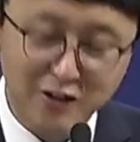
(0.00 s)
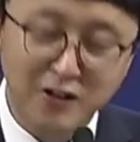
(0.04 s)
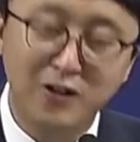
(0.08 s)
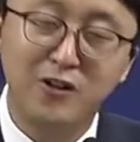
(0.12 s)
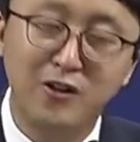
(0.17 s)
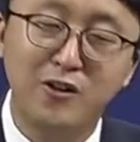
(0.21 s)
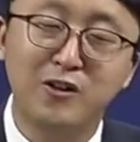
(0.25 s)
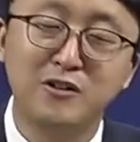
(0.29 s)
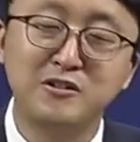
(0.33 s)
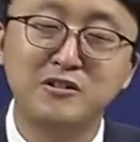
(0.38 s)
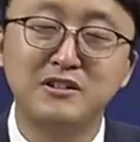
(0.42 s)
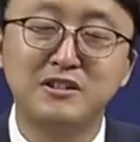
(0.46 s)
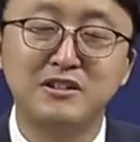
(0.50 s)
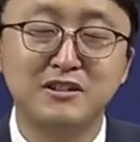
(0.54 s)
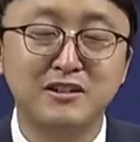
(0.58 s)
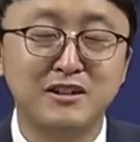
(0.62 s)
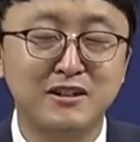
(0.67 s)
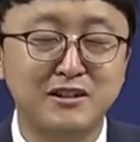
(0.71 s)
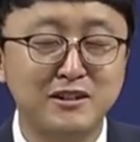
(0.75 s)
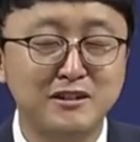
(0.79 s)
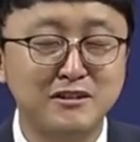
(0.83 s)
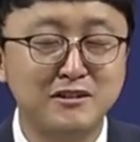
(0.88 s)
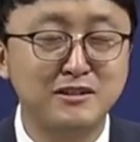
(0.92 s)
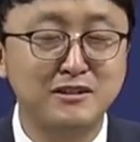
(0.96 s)
어느
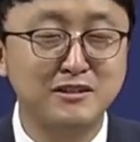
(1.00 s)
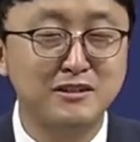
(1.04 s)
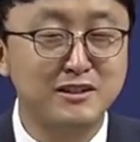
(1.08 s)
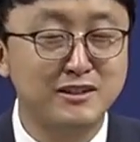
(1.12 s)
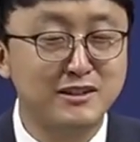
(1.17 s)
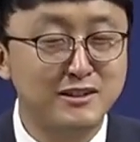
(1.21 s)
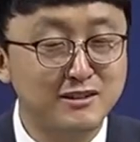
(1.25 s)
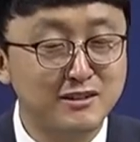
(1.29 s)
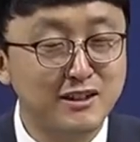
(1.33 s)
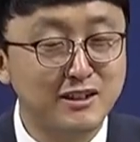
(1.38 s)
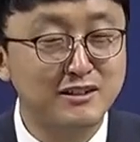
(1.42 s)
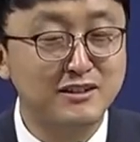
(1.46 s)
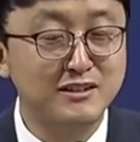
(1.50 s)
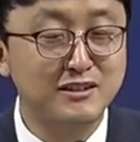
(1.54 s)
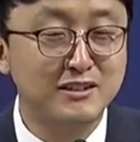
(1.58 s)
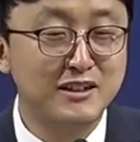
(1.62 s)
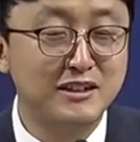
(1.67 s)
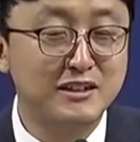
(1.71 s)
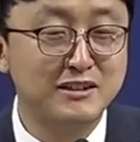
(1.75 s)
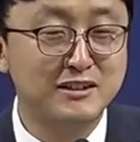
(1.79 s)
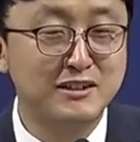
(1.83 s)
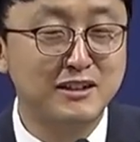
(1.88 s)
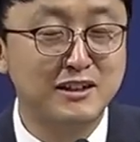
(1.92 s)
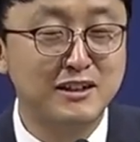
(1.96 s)
시간에는 이제 식사 시간에
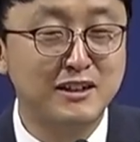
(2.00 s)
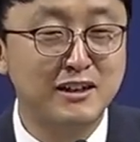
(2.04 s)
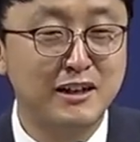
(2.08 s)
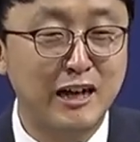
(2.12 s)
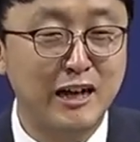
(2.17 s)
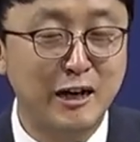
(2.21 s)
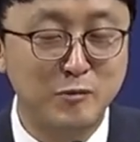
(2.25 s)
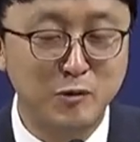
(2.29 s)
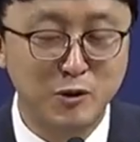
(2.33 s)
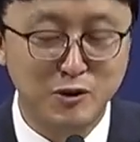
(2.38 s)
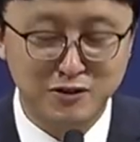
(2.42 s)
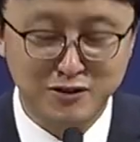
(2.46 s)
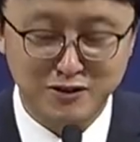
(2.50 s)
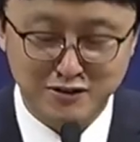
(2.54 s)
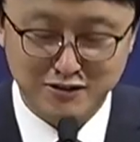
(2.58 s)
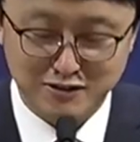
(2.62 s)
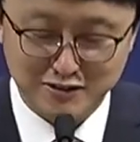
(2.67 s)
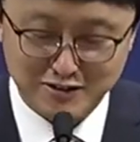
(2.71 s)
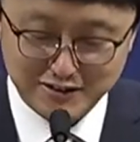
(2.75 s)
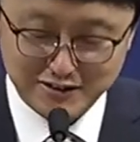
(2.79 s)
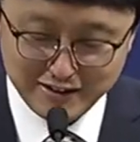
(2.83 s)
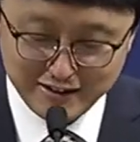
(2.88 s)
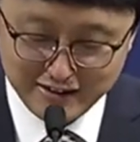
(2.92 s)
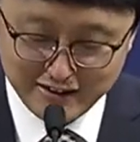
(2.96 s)
제가 가면은
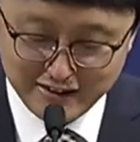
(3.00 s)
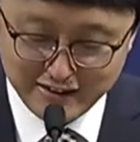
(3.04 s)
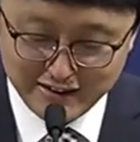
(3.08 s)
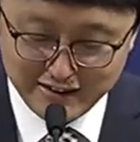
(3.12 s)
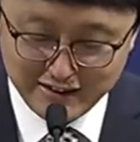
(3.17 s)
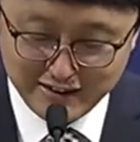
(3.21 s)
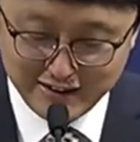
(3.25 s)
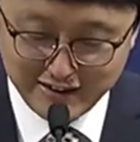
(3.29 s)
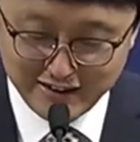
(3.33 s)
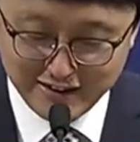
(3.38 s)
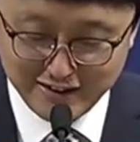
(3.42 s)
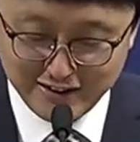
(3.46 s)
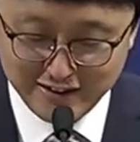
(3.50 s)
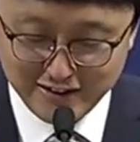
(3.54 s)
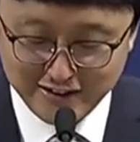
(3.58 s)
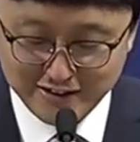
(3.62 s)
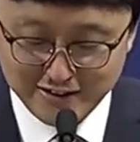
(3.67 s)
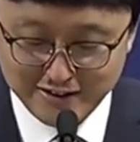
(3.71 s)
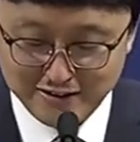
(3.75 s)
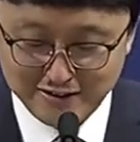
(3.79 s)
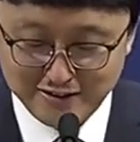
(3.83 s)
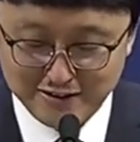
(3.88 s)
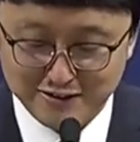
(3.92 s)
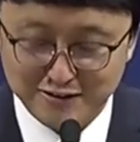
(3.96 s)
어,
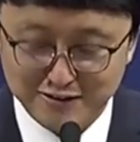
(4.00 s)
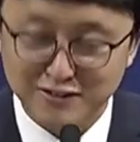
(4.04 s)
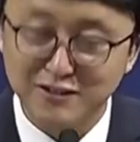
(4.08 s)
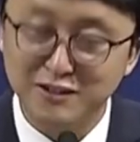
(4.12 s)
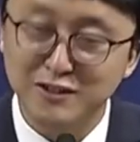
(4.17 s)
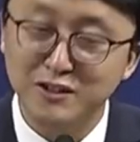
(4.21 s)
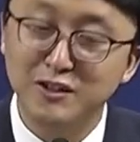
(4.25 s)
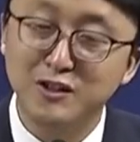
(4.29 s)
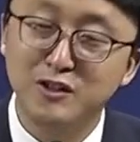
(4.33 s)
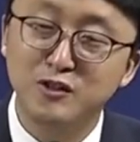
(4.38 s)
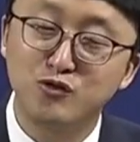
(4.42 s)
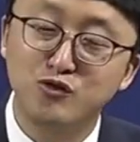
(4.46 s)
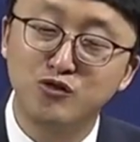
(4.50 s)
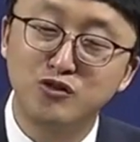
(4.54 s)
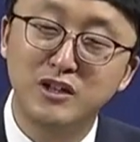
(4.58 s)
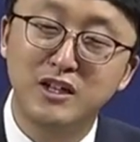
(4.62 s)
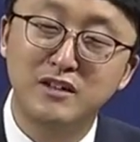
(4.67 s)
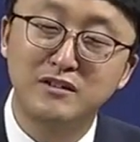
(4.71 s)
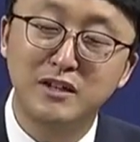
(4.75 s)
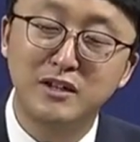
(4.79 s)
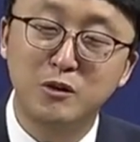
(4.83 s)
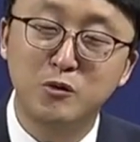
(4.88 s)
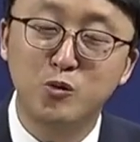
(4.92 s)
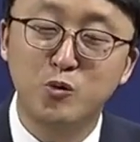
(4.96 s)
그 누나
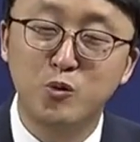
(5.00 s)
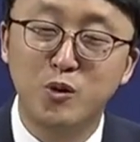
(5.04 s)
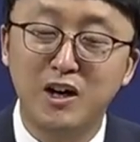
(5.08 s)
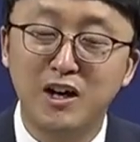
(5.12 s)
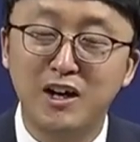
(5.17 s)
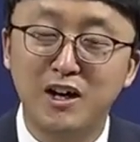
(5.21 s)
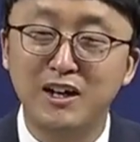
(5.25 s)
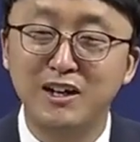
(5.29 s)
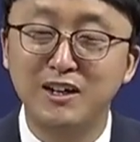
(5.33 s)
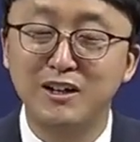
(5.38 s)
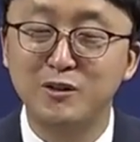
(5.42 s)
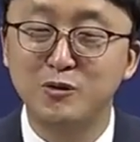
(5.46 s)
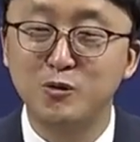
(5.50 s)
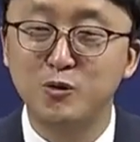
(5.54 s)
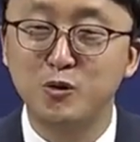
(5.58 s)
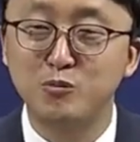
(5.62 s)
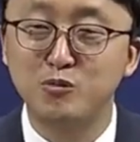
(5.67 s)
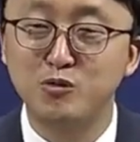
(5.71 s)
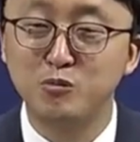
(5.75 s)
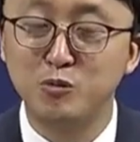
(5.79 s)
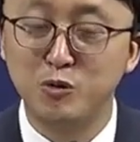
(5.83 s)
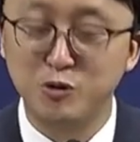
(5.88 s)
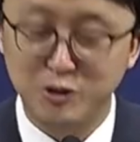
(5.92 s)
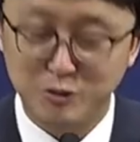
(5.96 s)
셋과 또
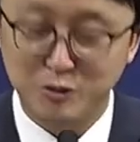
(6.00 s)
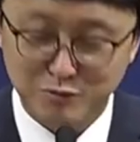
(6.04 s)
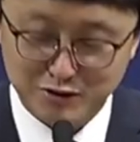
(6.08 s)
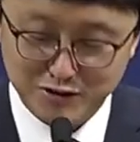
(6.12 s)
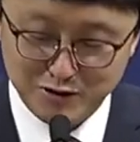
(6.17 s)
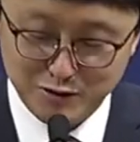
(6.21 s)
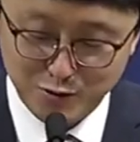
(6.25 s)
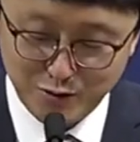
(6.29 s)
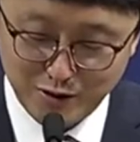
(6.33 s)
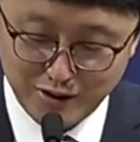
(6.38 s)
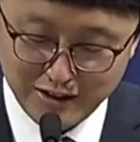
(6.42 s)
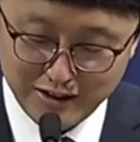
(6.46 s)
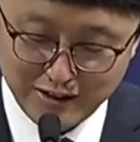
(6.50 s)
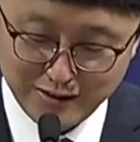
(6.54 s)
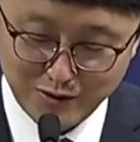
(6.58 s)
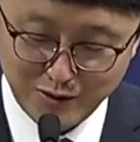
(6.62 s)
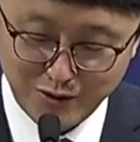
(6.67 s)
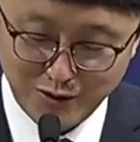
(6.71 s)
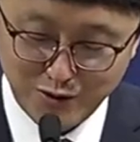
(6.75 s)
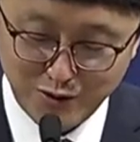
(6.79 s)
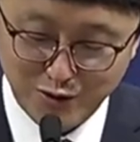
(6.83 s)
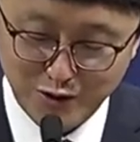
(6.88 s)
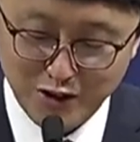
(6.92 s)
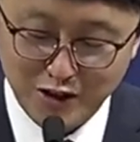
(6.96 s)
부모님들과
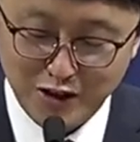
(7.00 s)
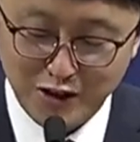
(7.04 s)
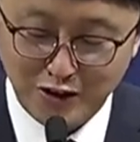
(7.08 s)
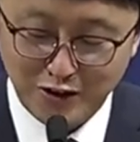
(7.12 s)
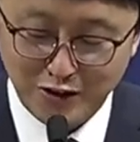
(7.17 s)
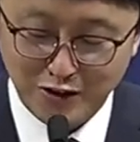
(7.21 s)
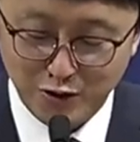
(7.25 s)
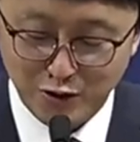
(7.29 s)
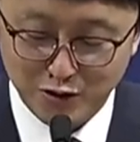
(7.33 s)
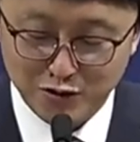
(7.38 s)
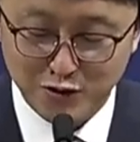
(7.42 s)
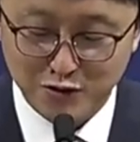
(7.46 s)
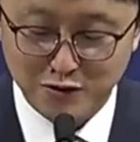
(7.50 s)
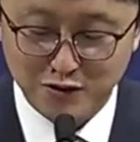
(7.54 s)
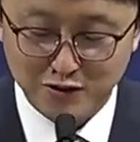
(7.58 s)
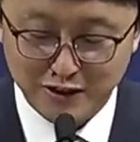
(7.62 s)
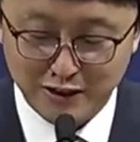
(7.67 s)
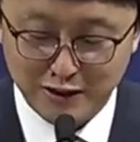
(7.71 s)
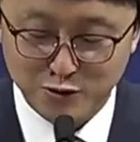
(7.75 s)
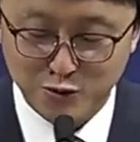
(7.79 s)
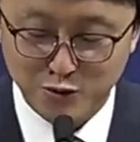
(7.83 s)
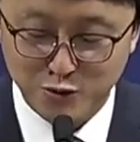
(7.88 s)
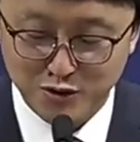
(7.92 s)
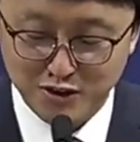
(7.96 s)
해서 여섯
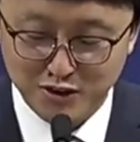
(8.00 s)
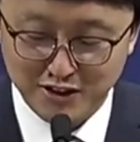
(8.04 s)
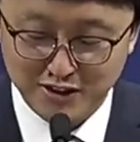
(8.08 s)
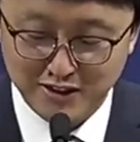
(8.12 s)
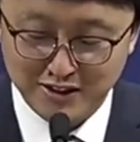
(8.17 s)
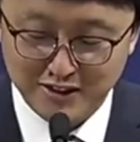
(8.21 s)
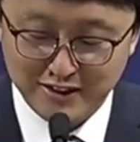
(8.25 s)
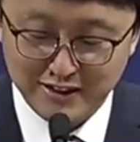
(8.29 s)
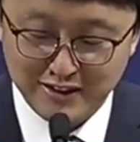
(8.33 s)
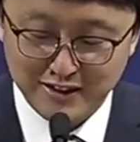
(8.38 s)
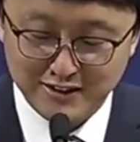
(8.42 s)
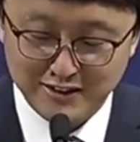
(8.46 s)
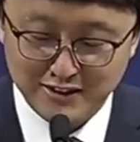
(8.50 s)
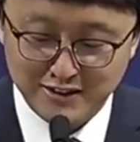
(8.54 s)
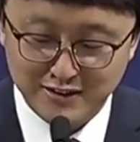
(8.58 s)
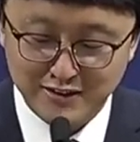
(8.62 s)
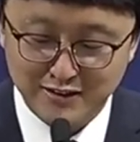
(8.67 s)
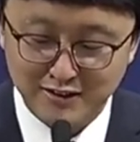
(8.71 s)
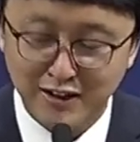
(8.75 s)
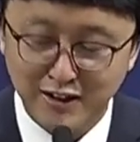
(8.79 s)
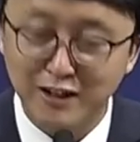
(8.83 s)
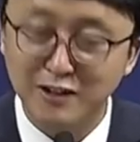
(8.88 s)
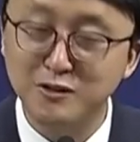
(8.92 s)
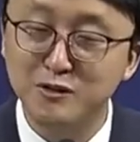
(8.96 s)
가족이
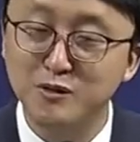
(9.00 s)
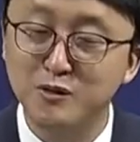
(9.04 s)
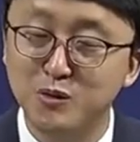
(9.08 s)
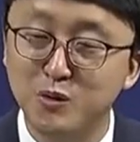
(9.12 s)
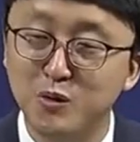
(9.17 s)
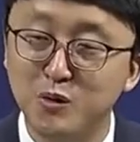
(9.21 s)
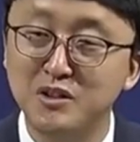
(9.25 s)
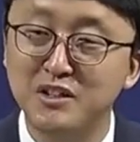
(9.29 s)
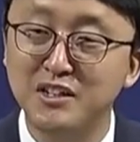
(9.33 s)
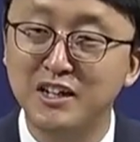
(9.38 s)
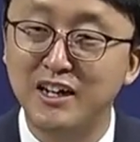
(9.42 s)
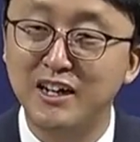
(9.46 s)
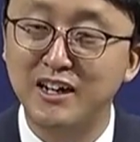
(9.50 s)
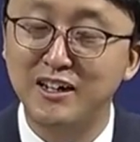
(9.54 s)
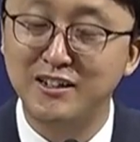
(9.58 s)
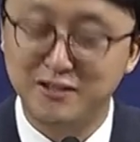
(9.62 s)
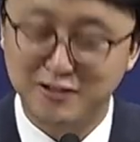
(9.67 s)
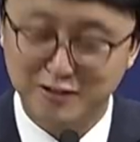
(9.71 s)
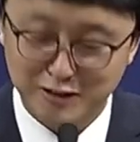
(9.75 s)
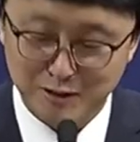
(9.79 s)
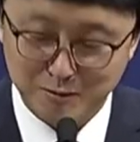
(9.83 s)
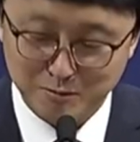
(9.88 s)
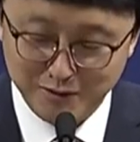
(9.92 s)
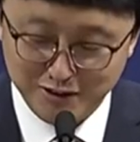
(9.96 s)
식사하는 소리가
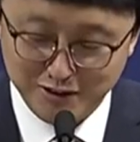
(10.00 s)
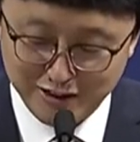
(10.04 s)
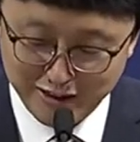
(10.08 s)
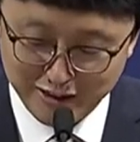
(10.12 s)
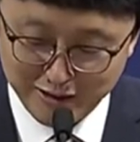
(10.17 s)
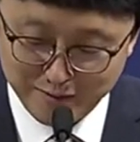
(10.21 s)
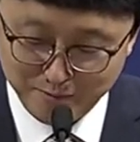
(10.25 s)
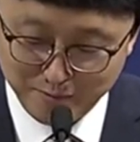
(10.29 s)
들립니다.